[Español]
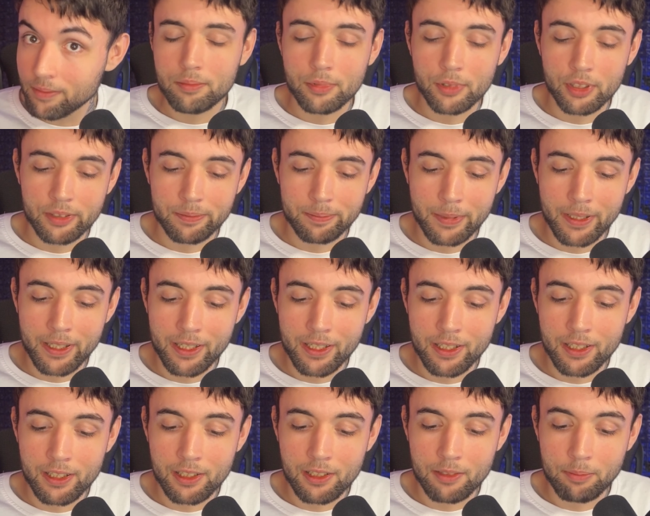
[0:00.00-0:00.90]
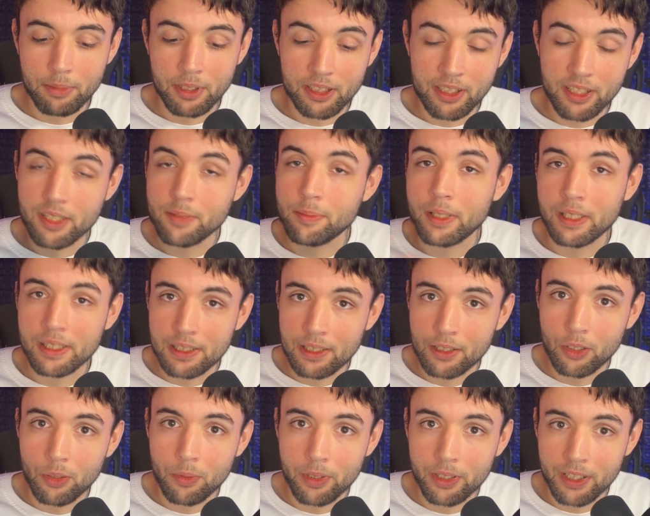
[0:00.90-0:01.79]
pues para participar en la
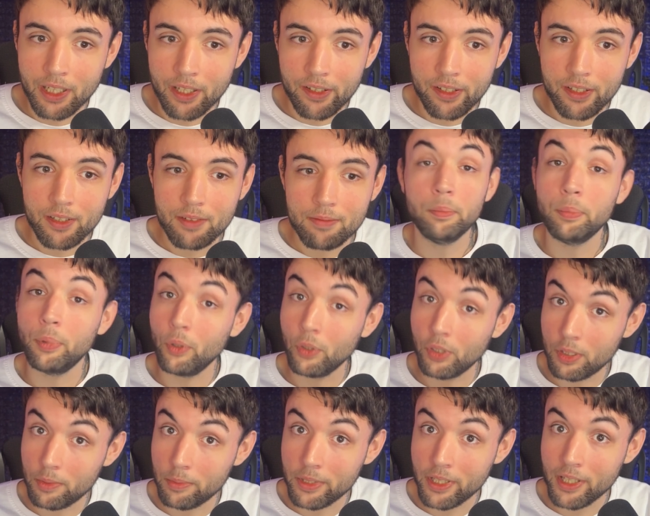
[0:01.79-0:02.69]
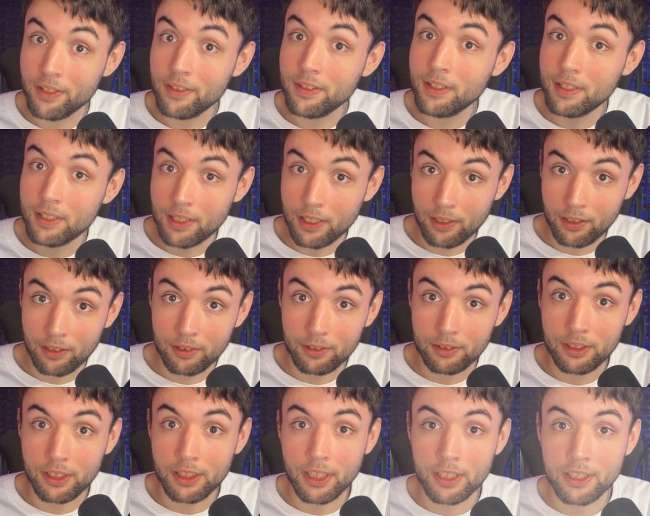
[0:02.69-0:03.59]
gobernanza por el bien de la,
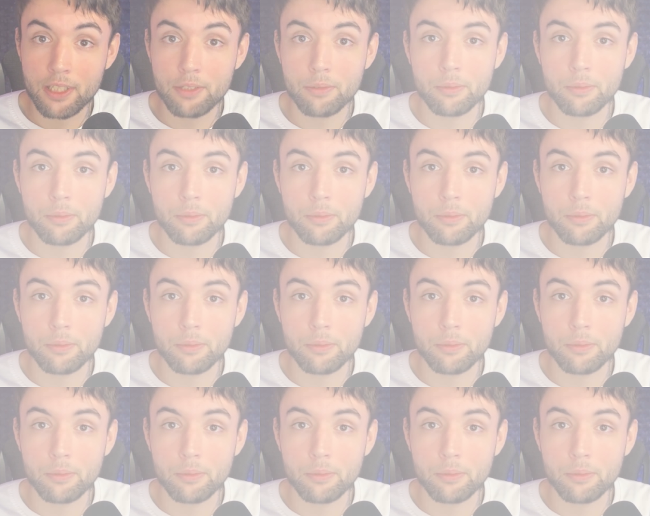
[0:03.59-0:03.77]
de la